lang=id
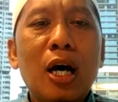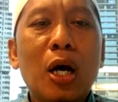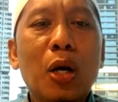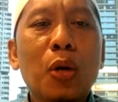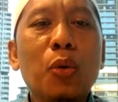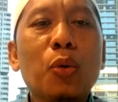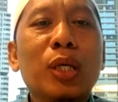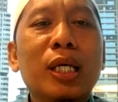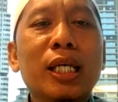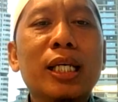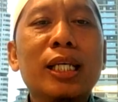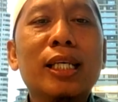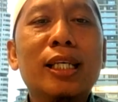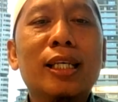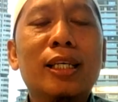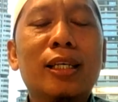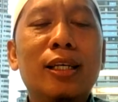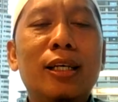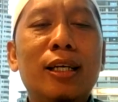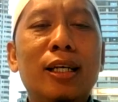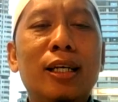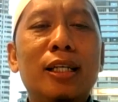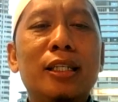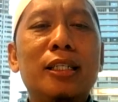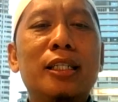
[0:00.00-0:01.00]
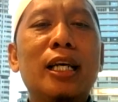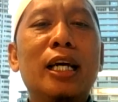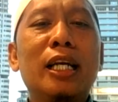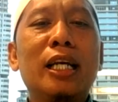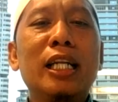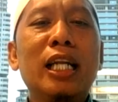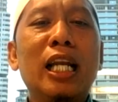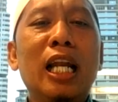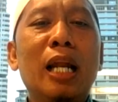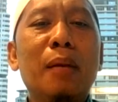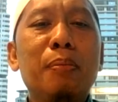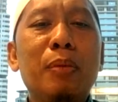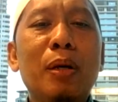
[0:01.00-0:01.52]
rugi.
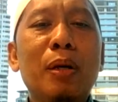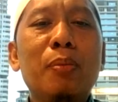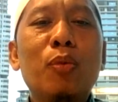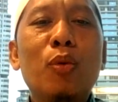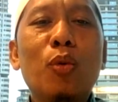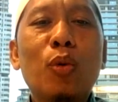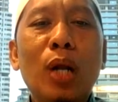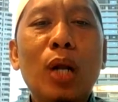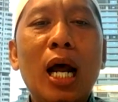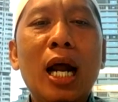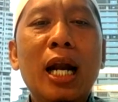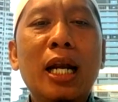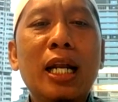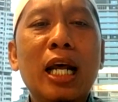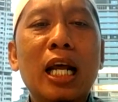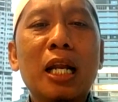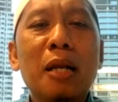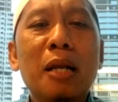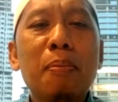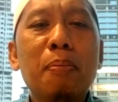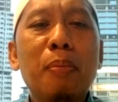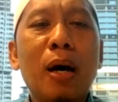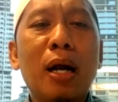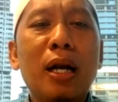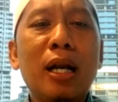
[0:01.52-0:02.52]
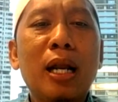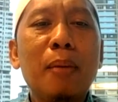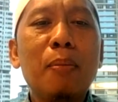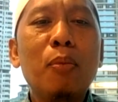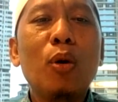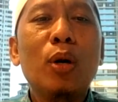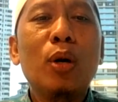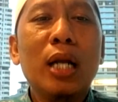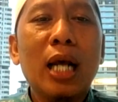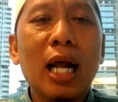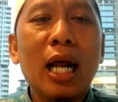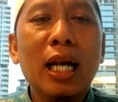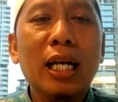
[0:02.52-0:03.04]
Jadi lebih murah daripada
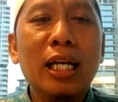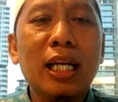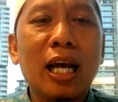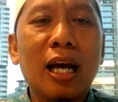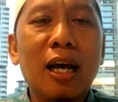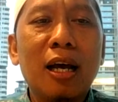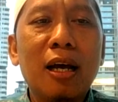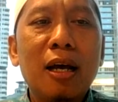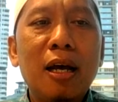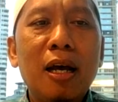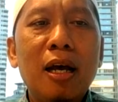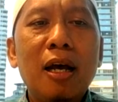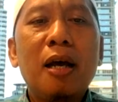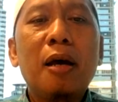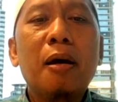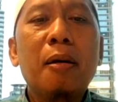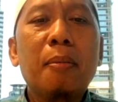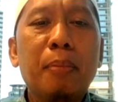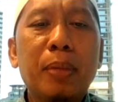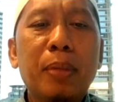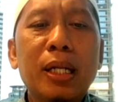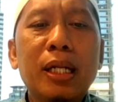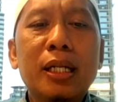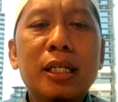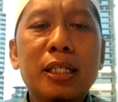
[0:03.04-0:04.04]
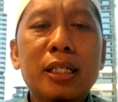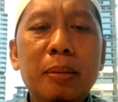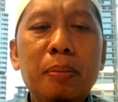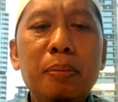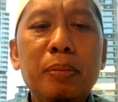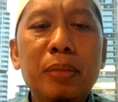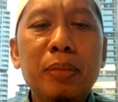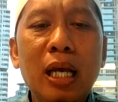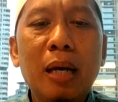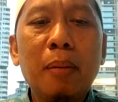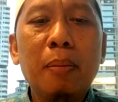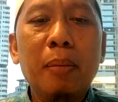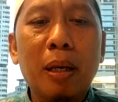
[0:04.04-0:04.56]
modalnya.
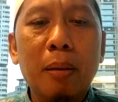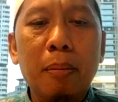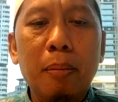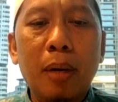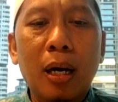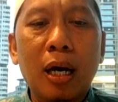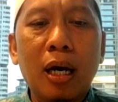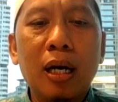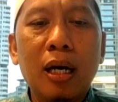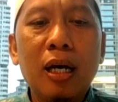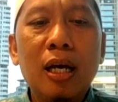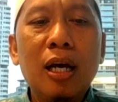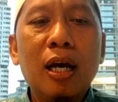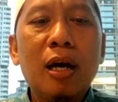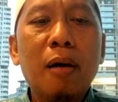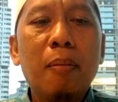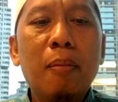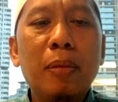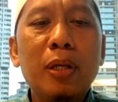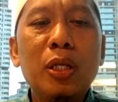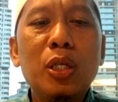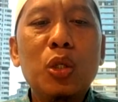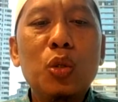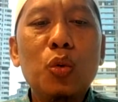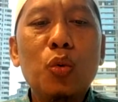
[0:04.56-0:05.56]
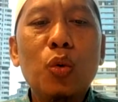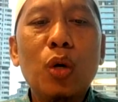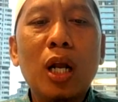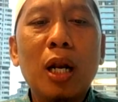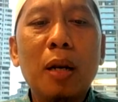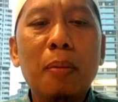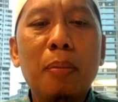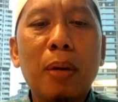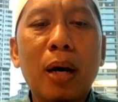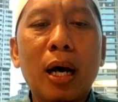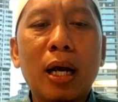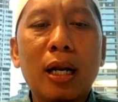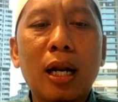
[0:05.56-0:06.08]
Prinsipnya memang
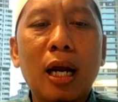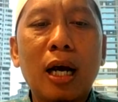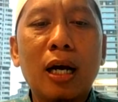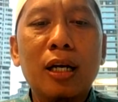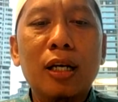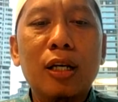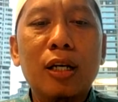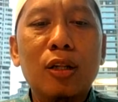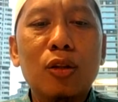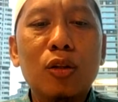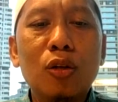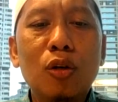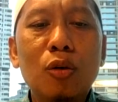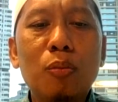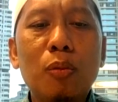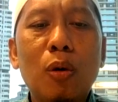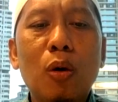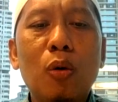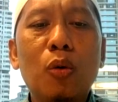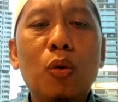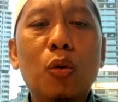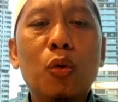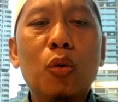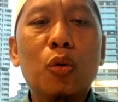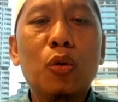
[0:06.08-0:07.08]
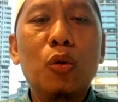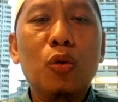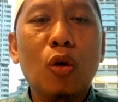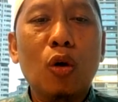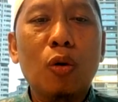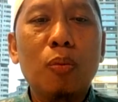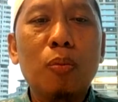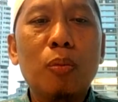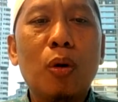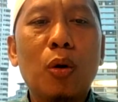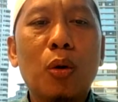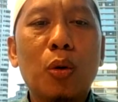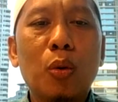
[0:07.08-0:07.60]
menjual barang itu mau
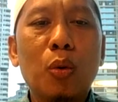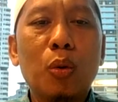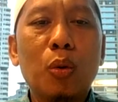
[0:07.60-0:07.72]
untung mau